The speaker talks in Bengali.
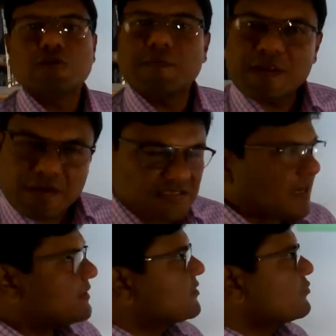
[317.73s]
তো এবার আমরা
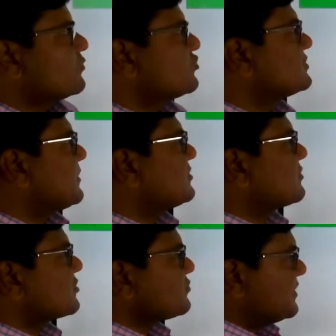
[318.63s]
জাবেদা করবো তো জাবেদা
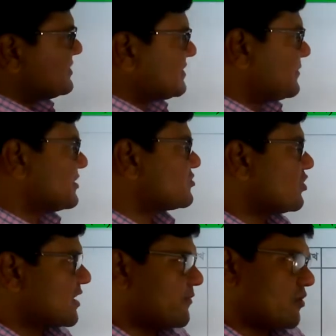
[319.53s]
করার সময় যে জাবেদা
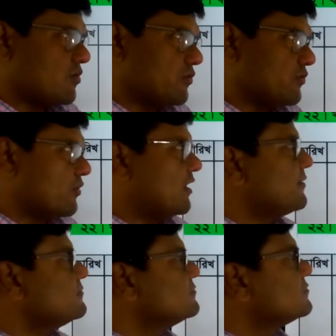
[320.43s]
শখ আমরা অঙ্কন
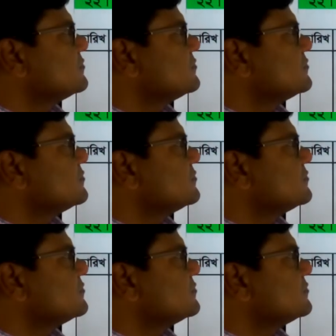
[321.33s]
করলাম